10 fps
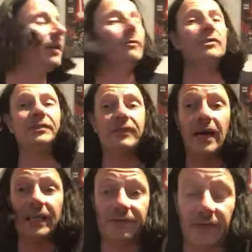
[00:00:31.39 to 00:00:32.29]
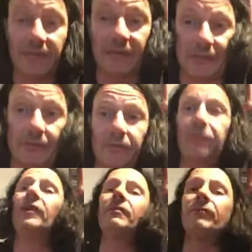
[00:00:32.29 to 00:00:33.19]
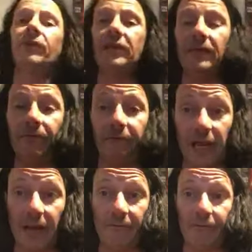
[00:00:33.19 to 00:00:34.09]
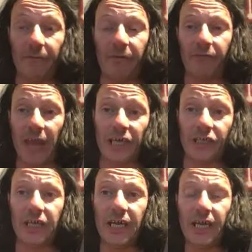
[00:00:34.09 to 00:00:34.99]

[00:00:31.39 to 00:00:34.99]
und zwar zwei Versionen von, von den Filmen von The Flash.